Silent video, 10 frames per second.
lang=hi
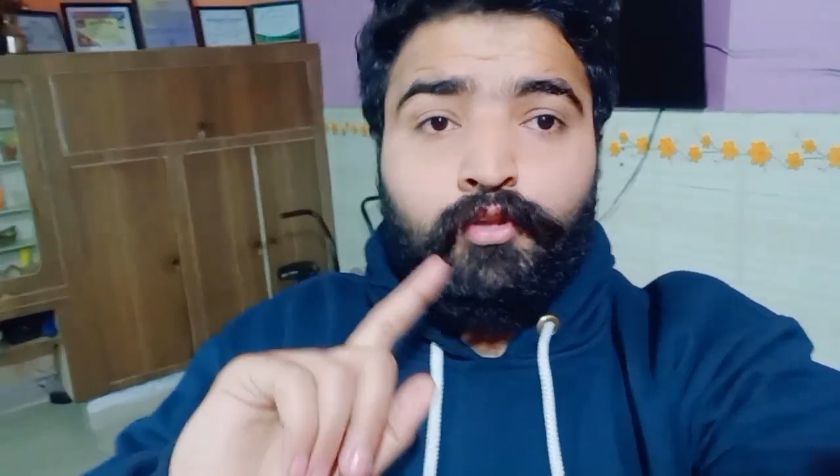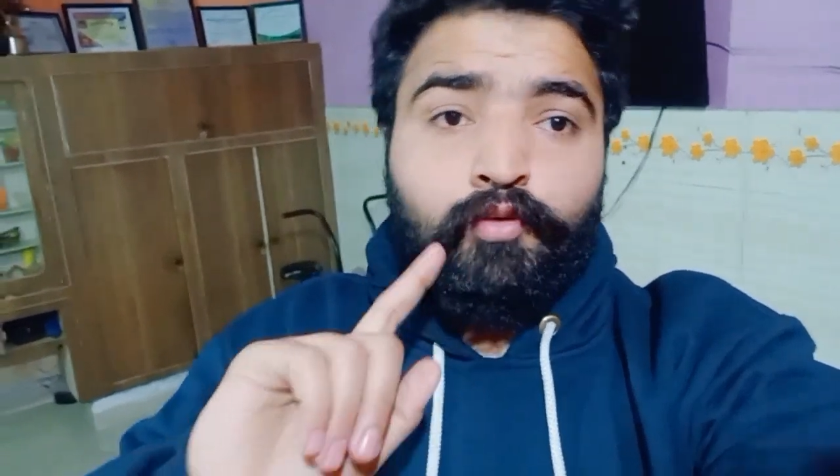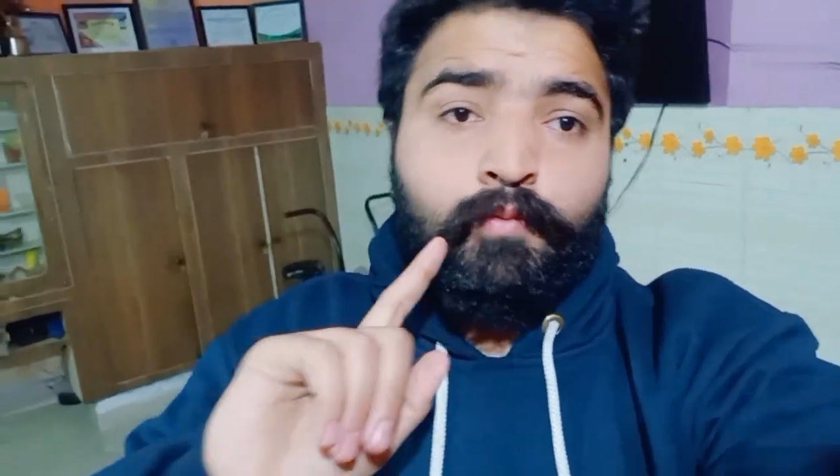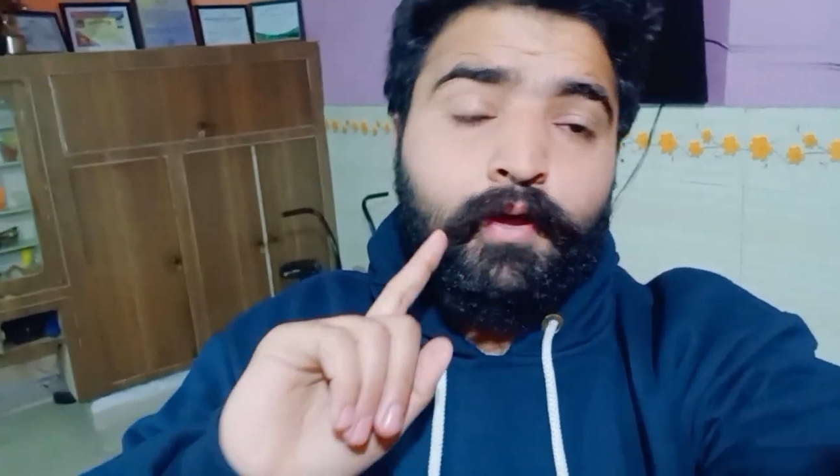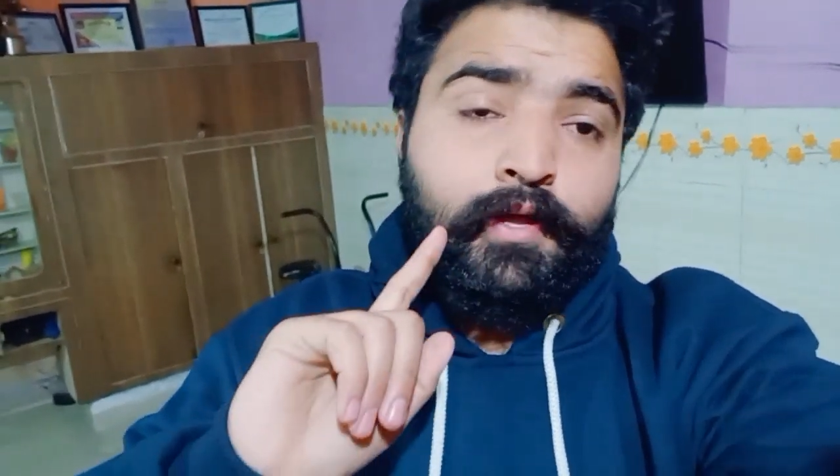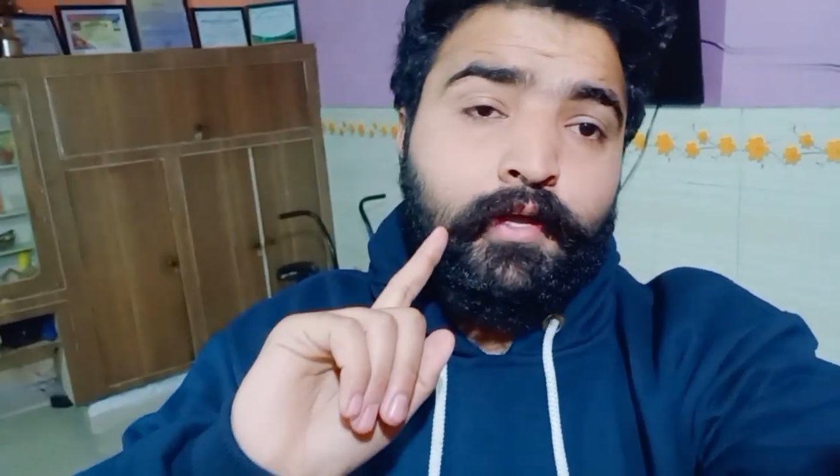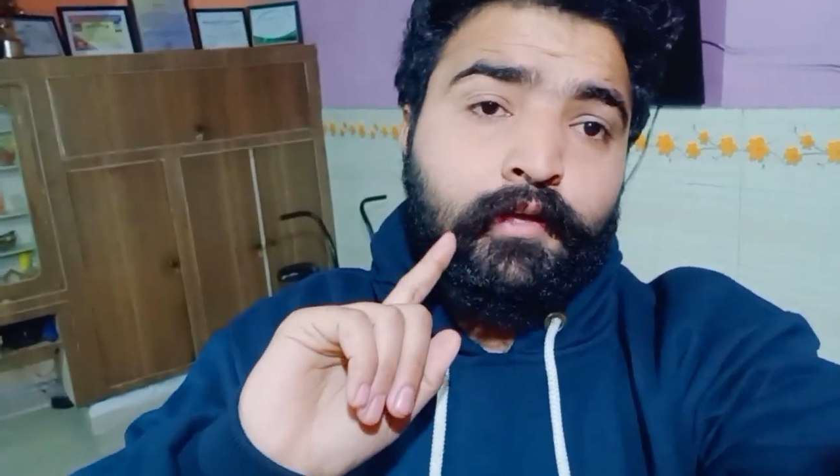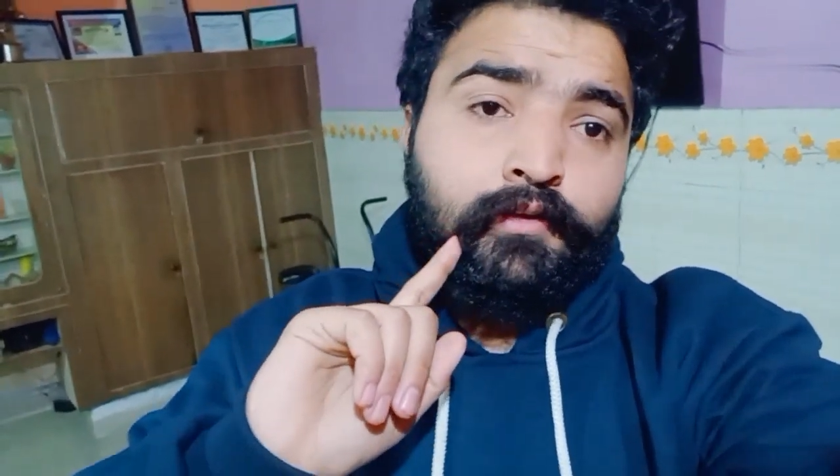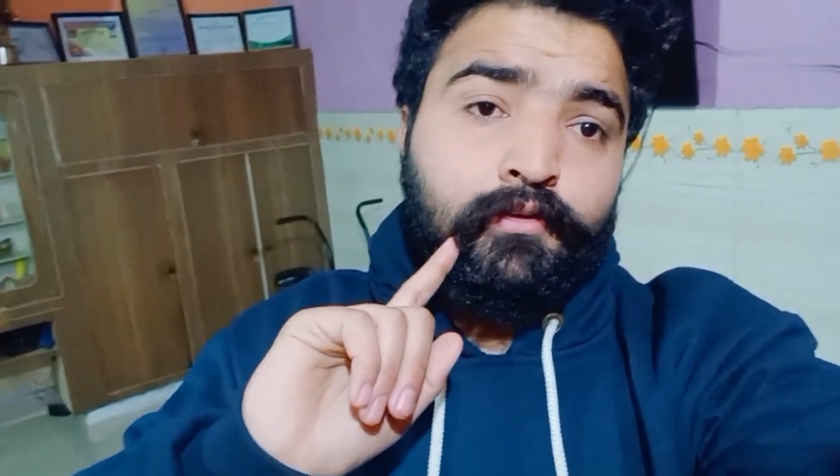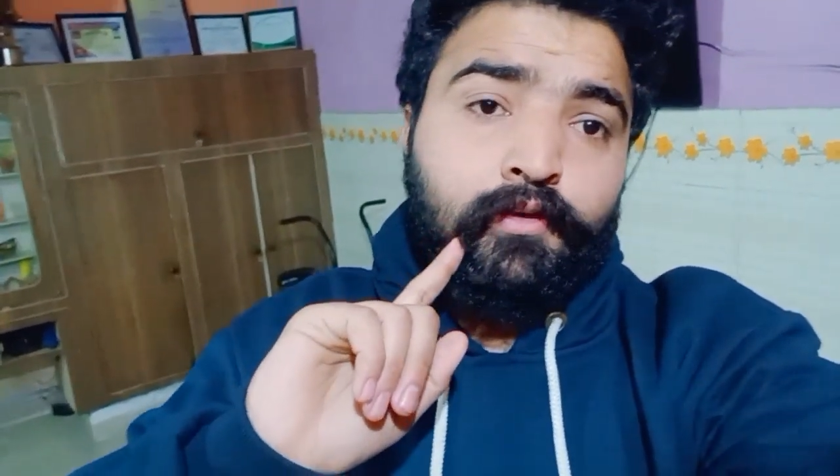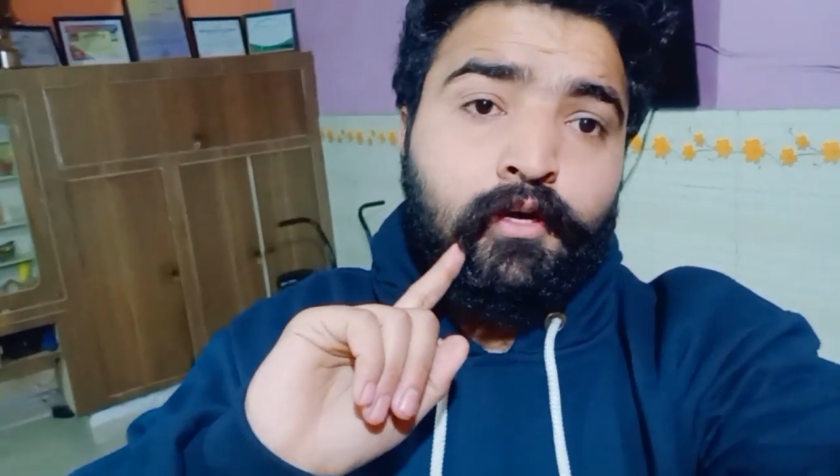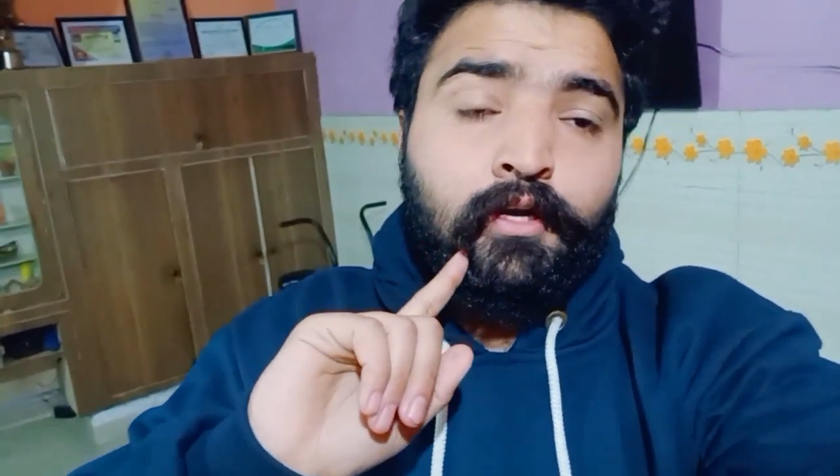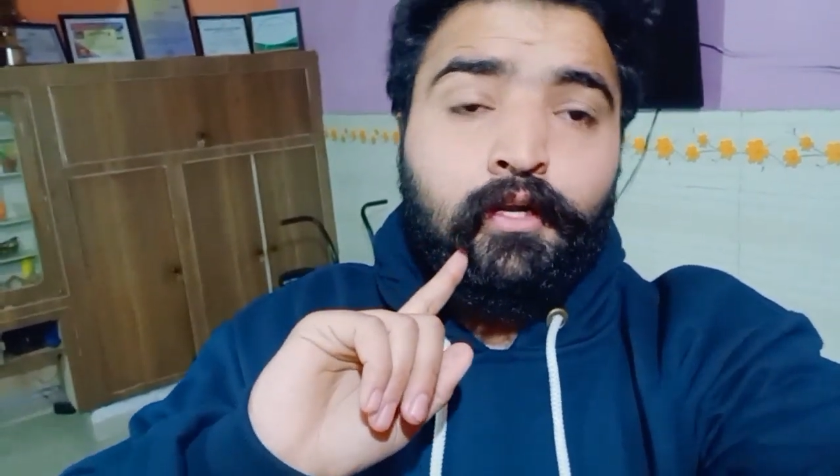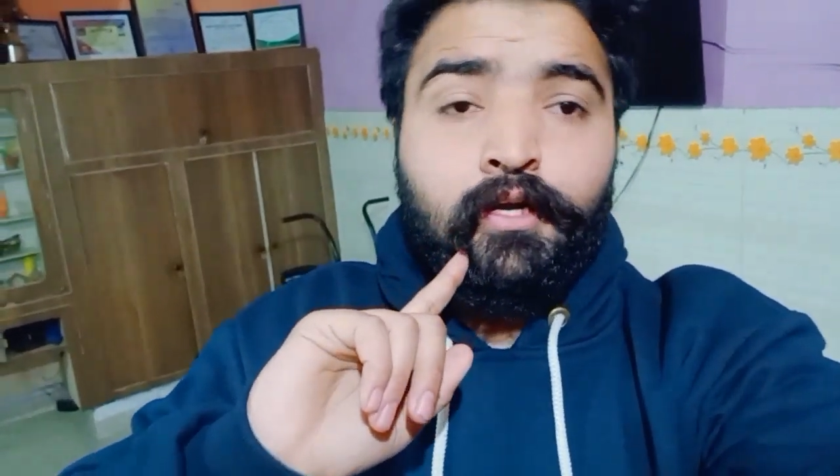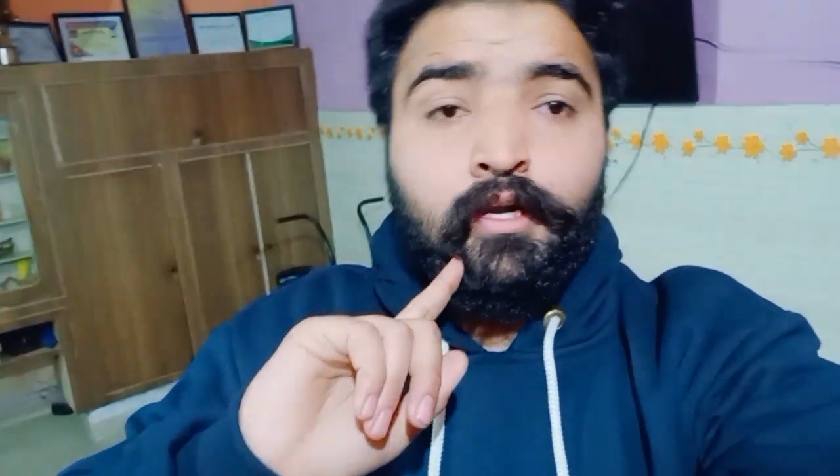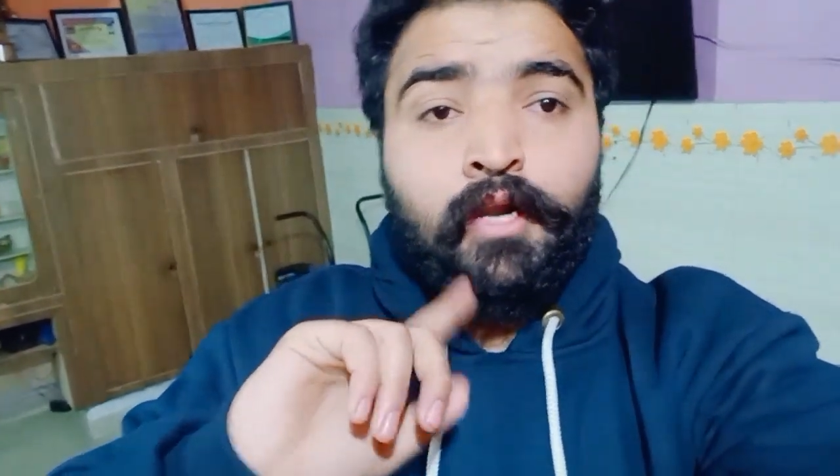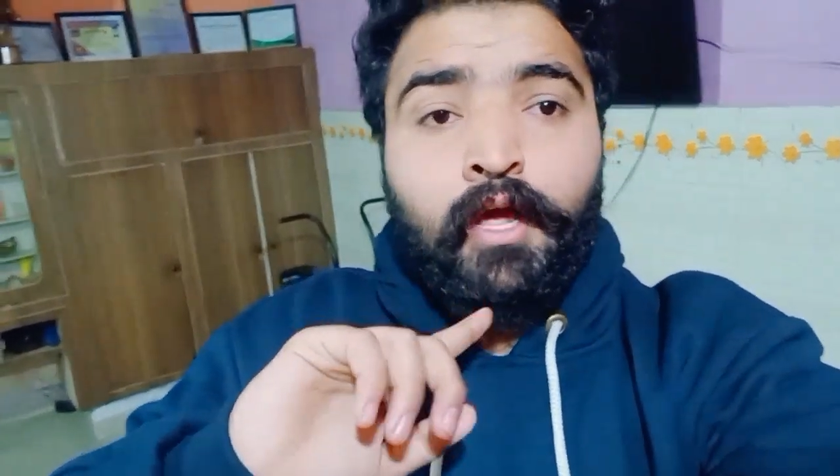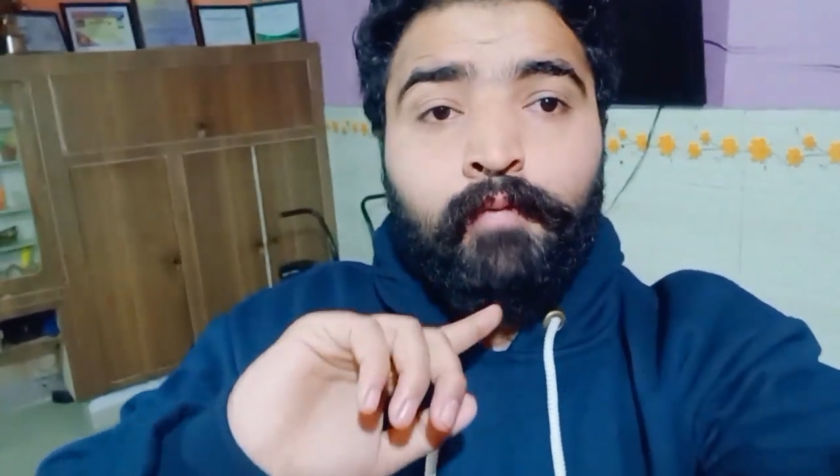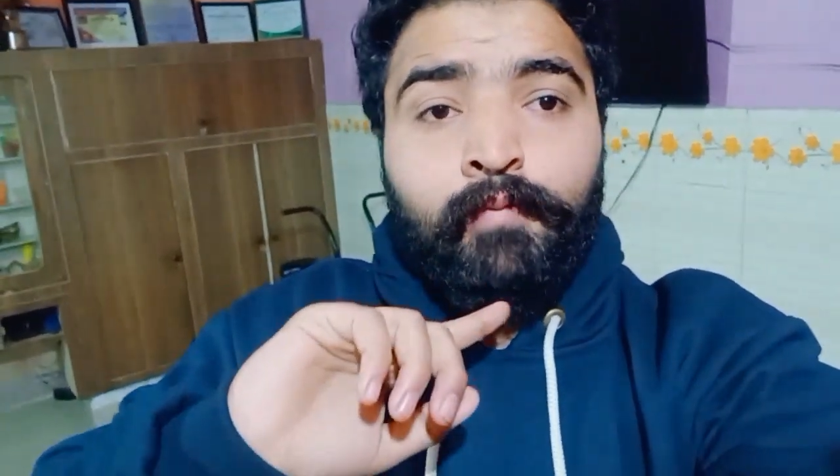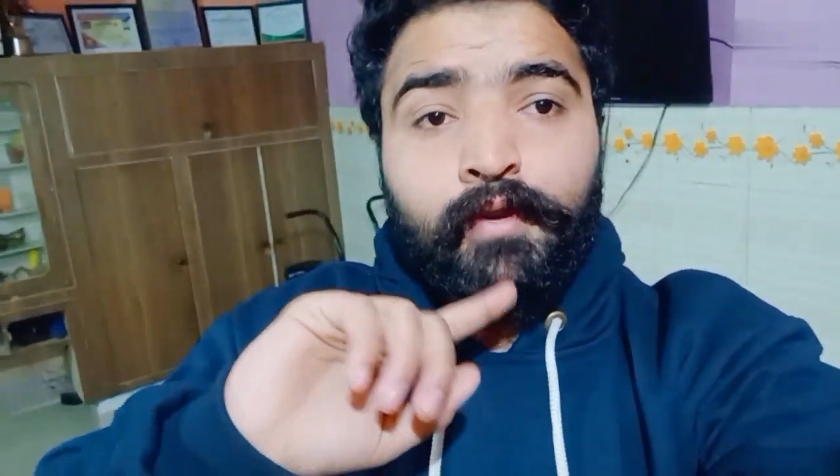तो भाई कल
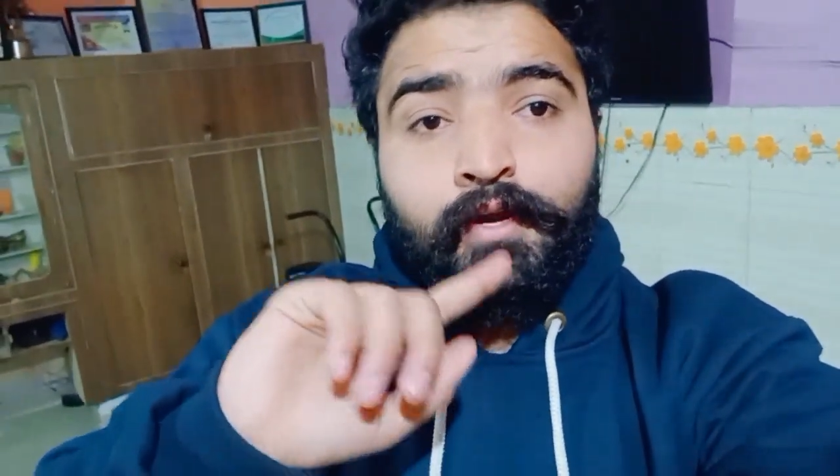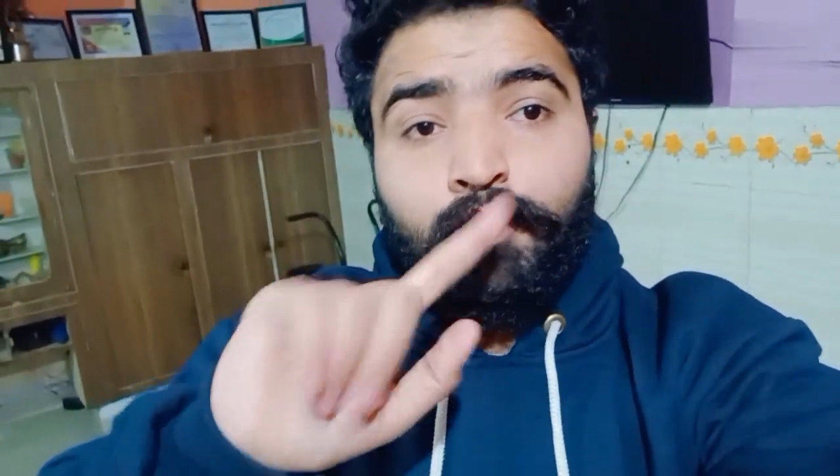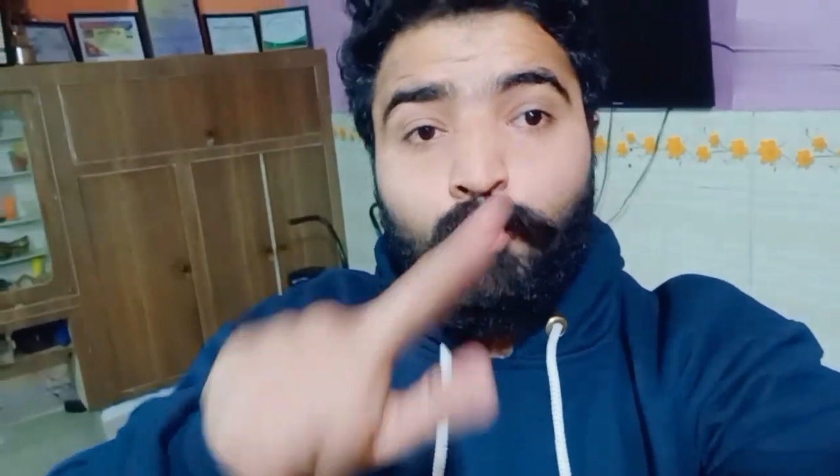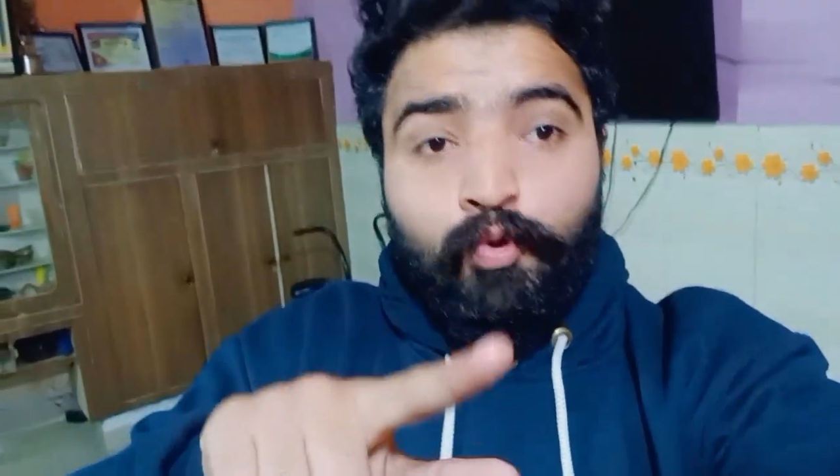निकलना है फिर एक